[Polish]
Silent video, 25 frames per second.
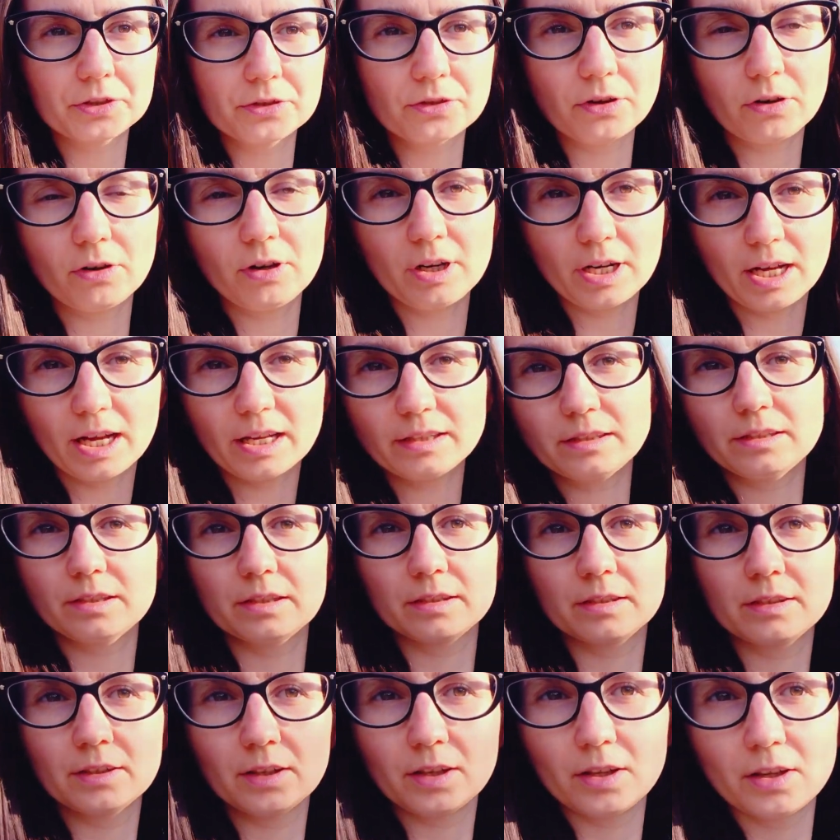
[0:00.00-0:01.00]
100 lat,
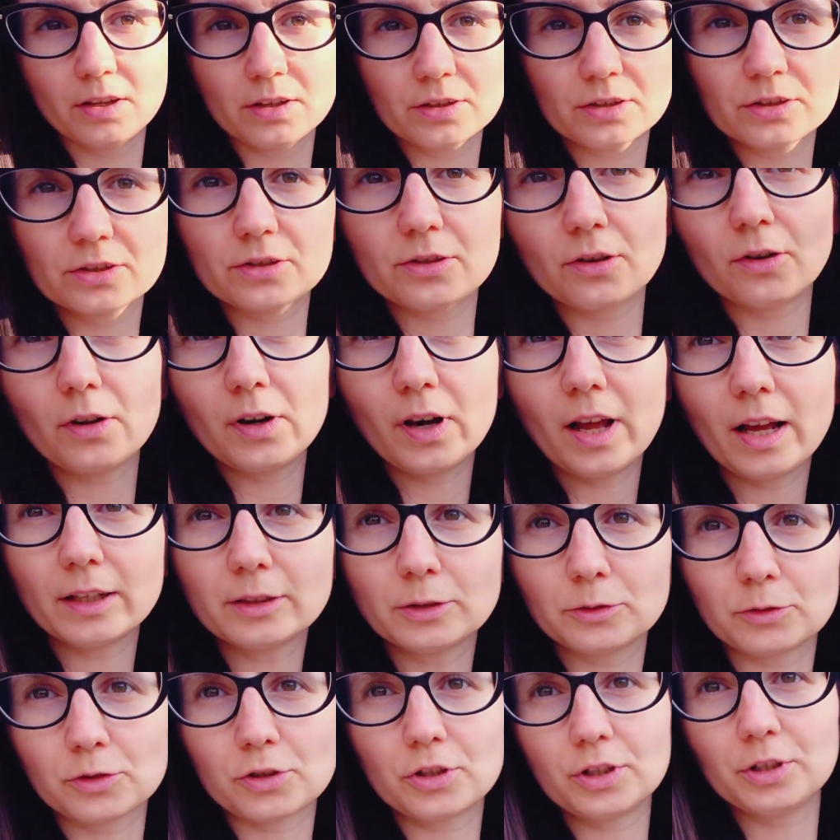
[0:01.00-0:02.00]
100
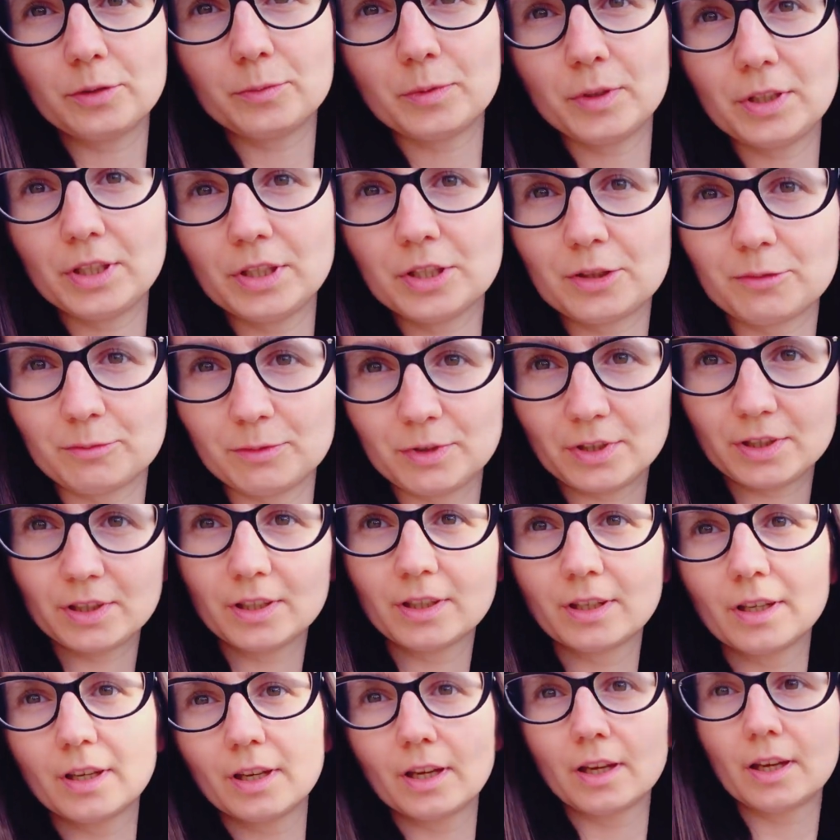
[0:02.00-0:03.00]
lat już nie byliśmy
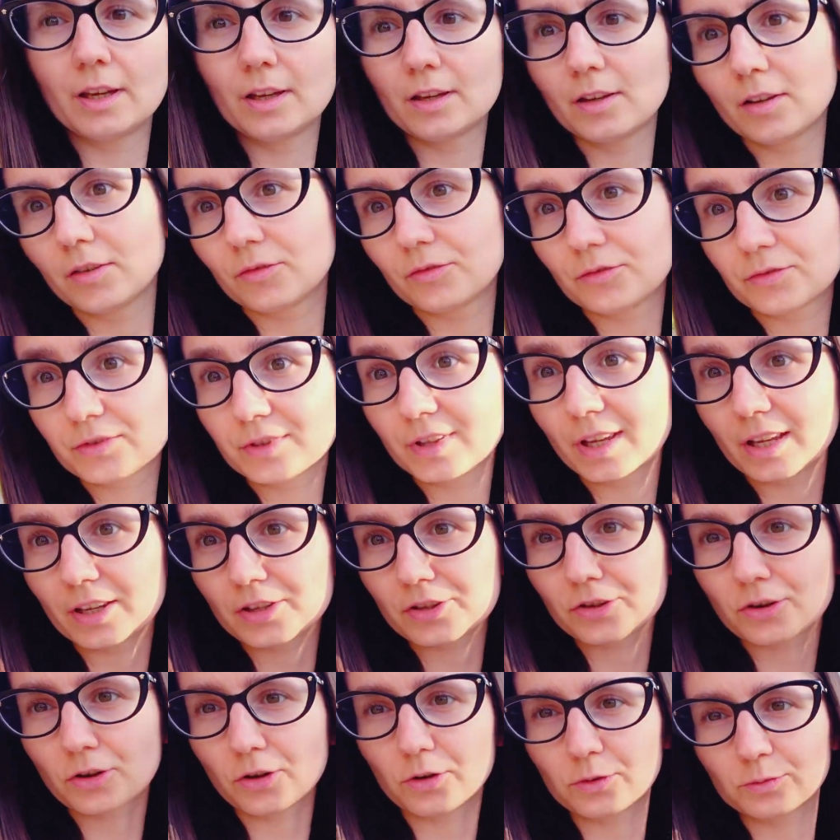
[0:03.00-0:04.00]
w
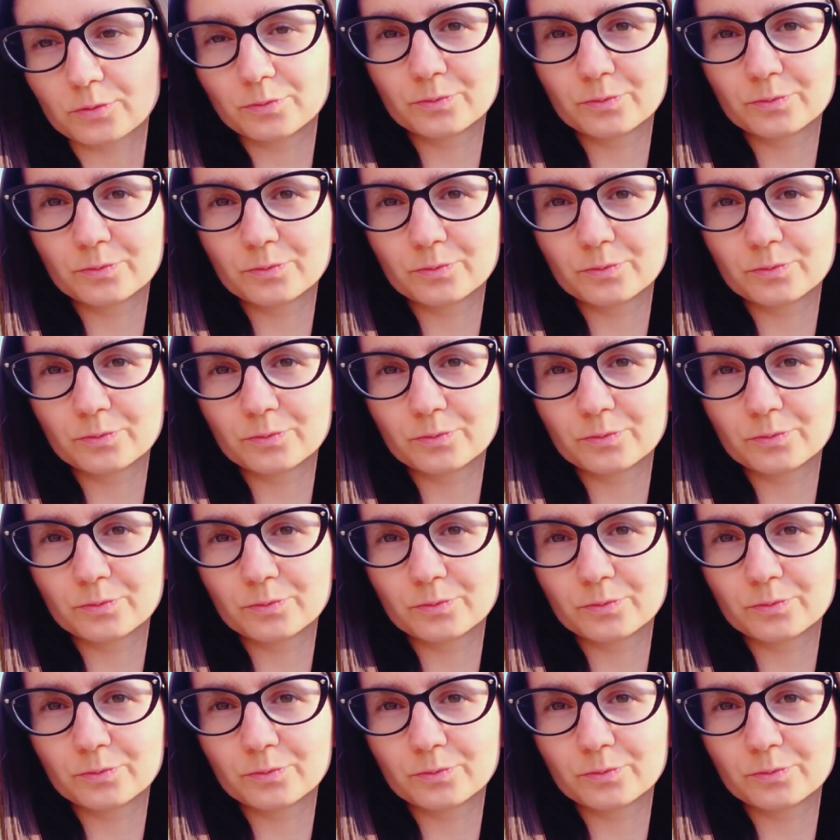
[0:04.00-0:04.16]
Tesco,